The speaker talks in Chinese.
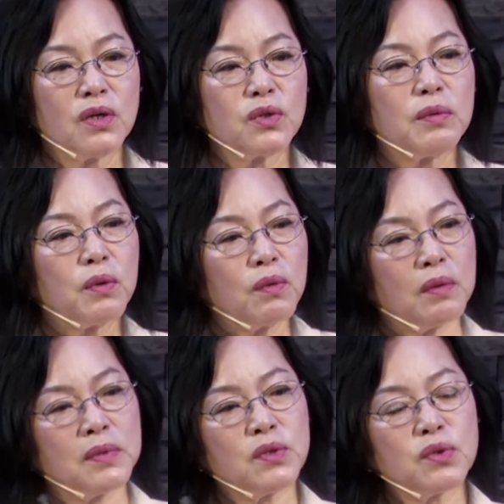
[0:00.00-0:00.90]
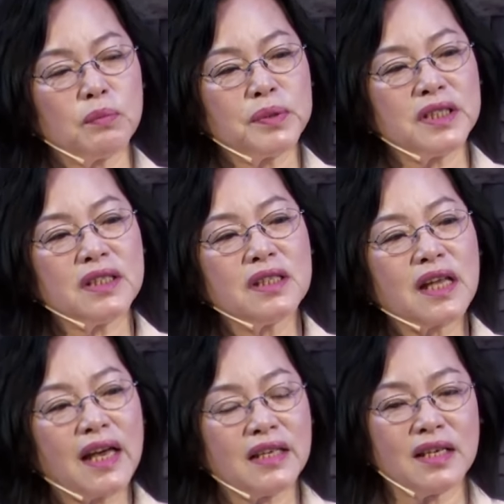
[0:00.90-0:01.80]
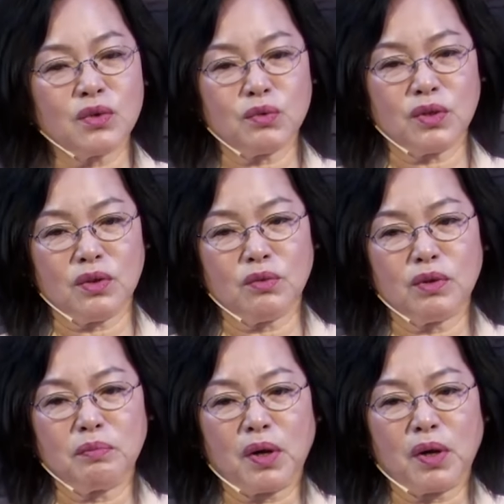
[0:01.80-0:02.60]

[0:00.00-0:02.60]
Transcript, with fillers: 所以我们说披戴耶稣基督的。